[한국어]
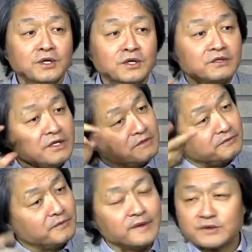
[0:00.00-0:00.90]

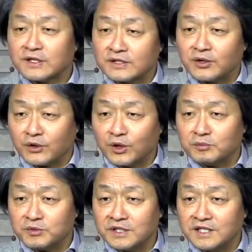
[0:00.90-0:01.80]
트랜스포메이션은 그
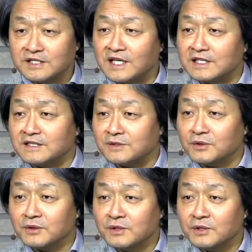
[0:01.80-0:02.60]
경험들이 있지 않냐고